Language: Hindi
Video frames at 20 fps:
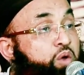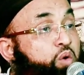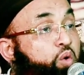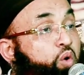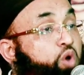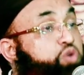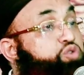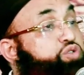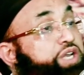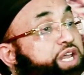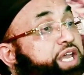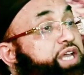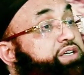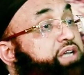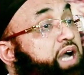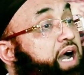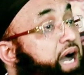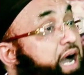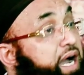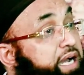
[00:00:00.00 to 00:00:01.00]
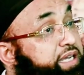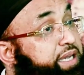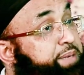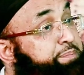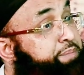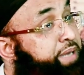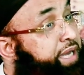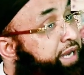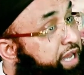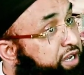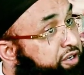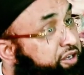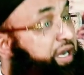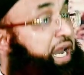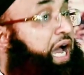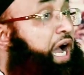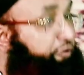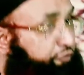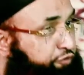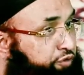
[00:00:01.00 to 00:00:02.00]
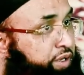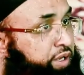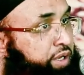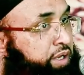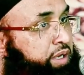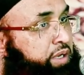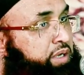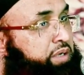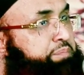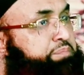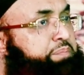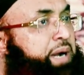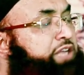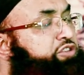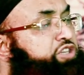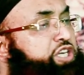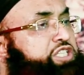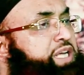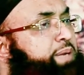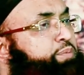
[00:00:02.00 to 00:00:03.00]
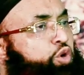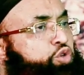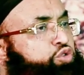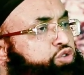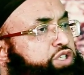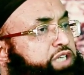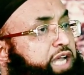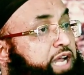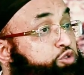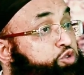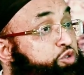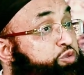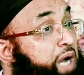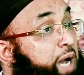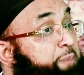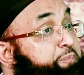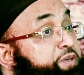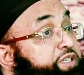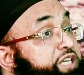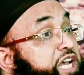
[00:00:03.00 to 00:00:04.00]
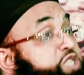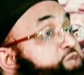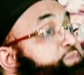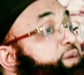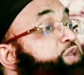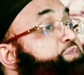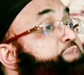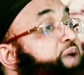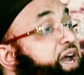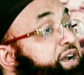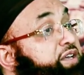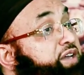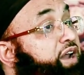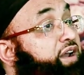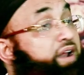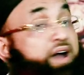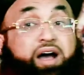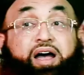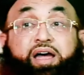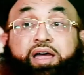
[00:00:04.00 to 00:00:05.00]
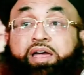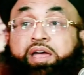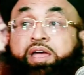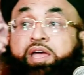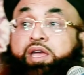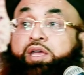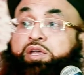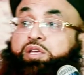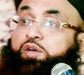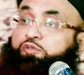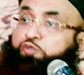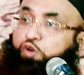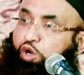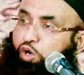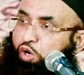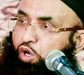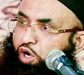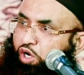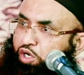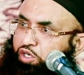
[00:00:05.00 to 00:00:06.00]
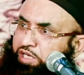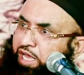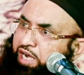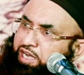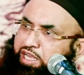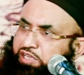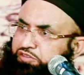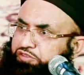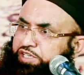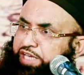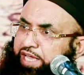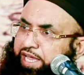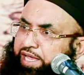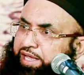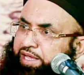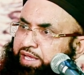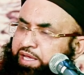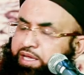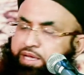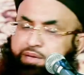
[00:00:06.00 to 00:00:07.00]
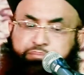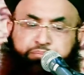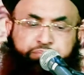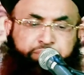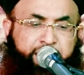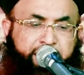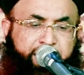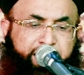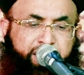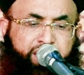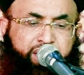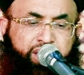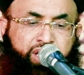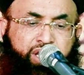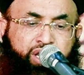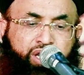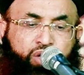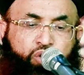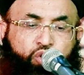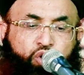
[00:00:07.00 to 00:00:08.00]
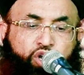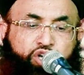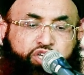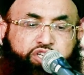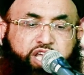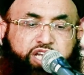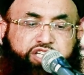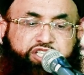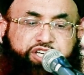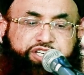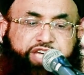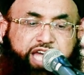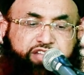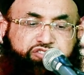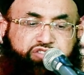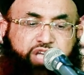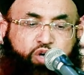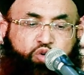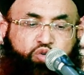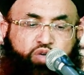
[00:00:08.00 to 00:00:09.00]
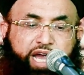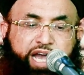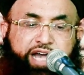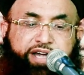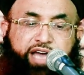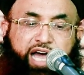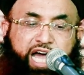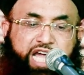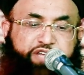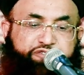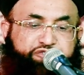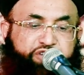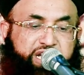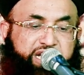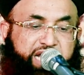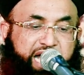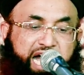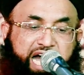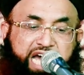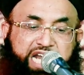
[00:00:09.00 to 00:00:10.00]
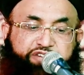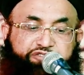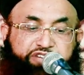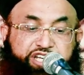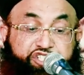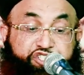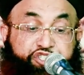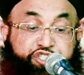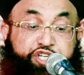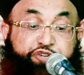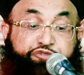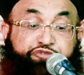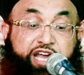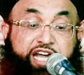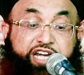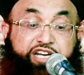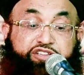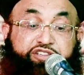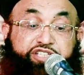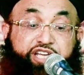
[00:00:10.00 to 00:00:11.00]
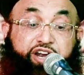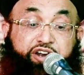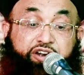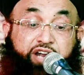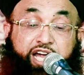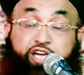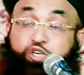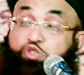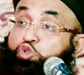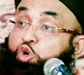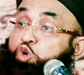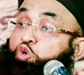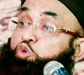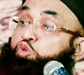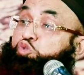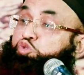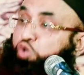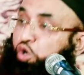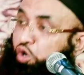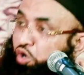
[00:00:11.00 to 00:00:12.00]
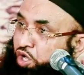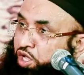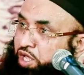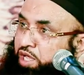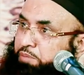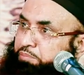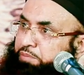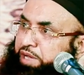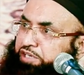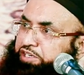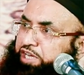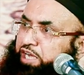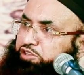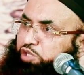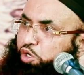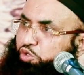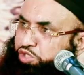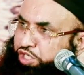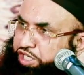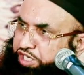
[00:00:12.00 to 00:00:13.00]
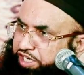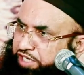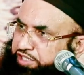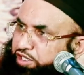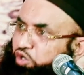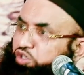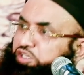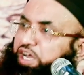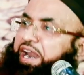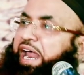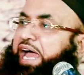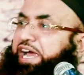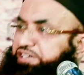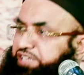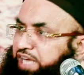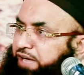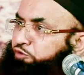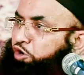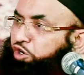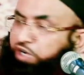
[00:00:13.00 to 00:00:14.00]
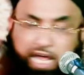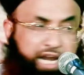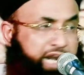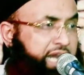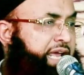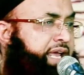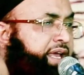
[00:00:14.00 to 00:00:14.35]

उसने कहा कि मेरे खिलाफ बातें जब होती हैं तो अपनी अजमत बयान कर रहा है कि वो लोग कर लेते हैं मैं उनके लिए कहता हूं एंड आई विल ऑलवेज डिफेंड देर राइट टू डू सो मैं कहता हूं ठीक है ये उनका राइट है वो कर ले